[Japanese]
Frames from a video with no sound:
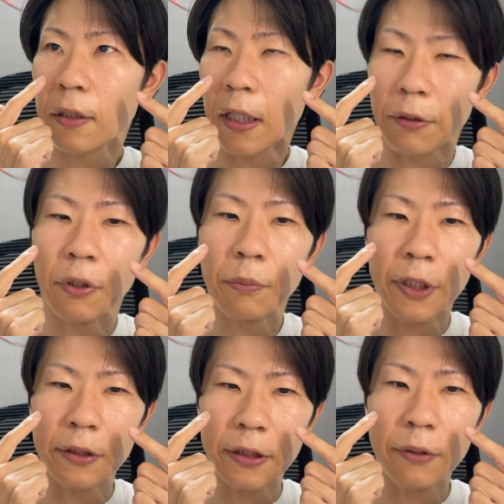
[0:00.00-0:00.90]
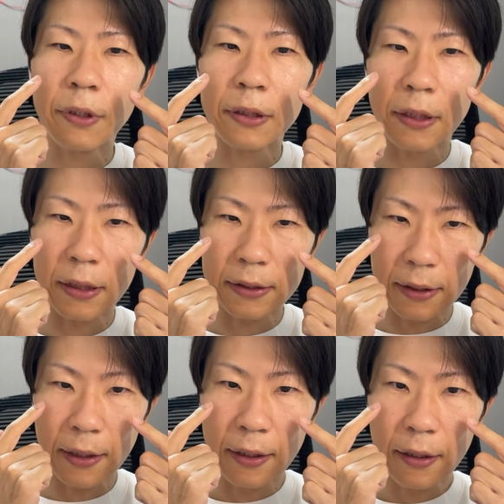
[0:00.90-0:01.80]
はい、これもやってよかったです
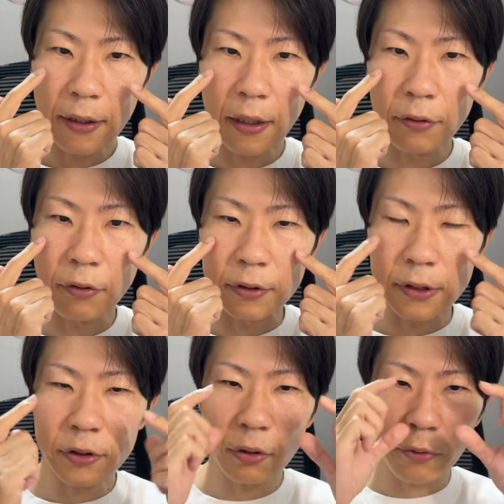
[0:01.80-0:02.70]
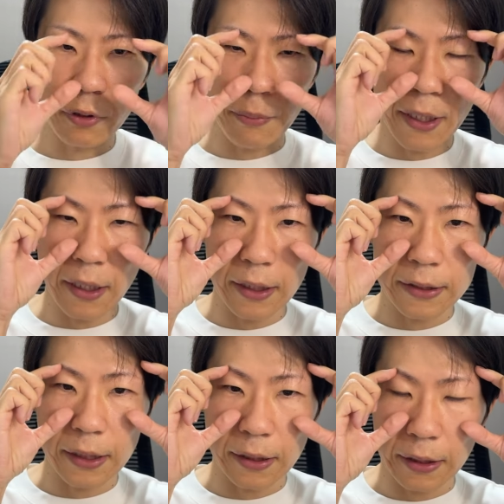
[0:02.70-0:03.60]
ね。あの、ずっと僕メガネ
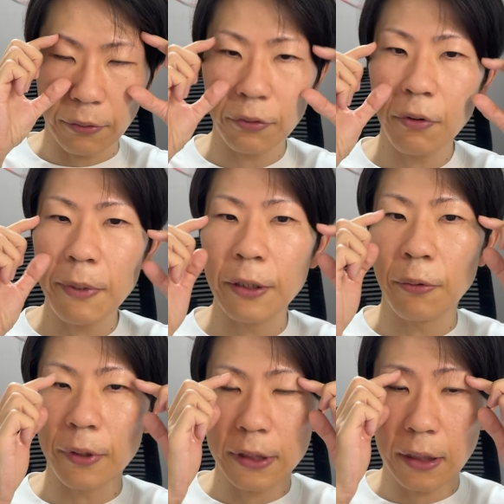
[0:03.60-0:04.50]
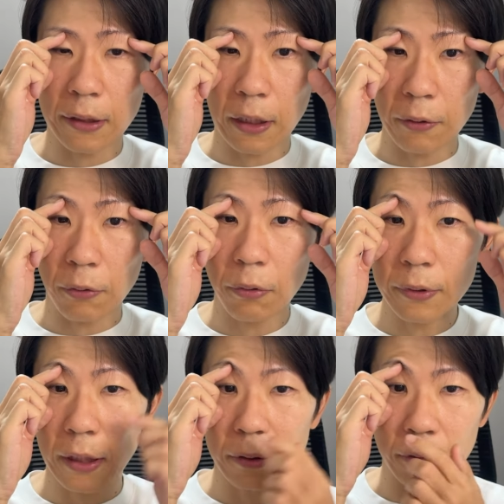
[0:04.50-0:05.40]
つけてて、この目の大きさだったら、あの、
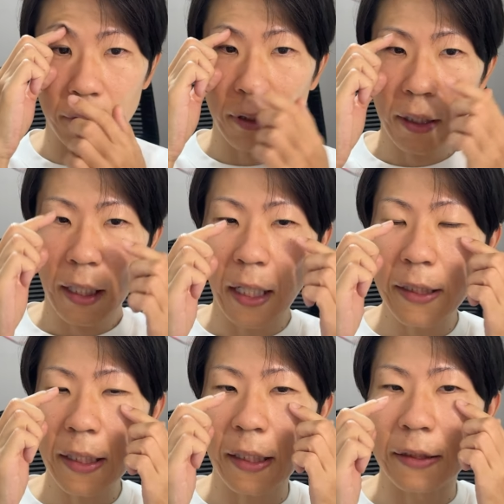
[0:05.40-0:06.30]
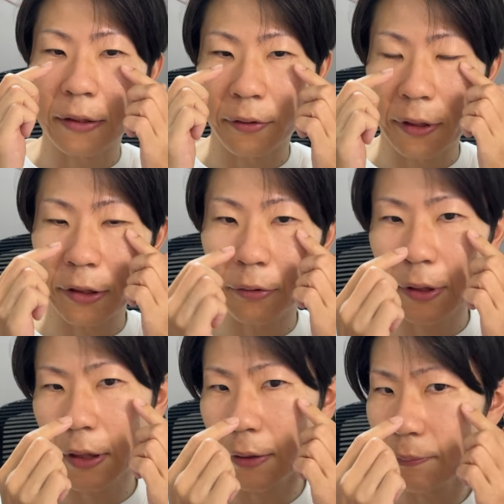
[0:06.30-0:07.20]
コンタクト入らないんですよね、正
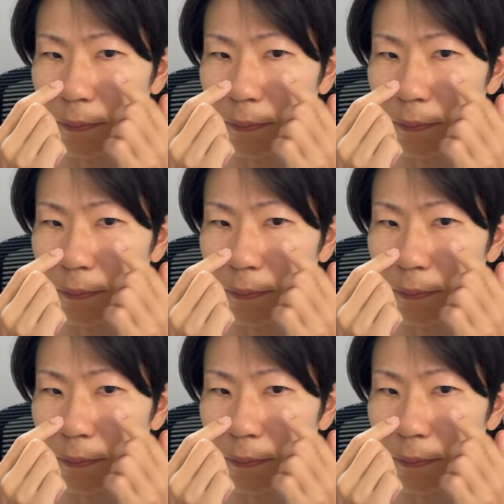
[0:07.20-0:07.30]
直。